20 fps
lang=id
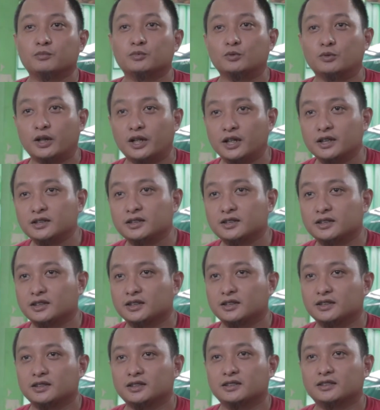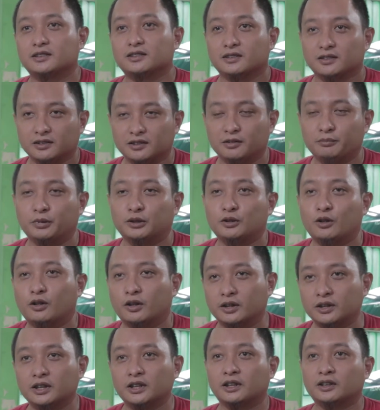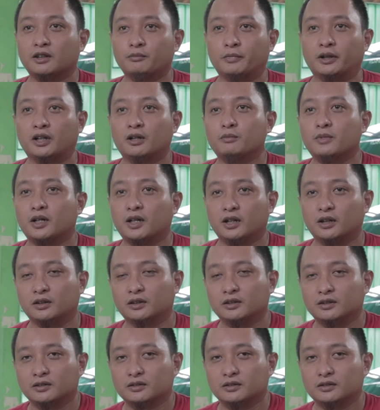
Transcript: puas repeat order dan mereka bakal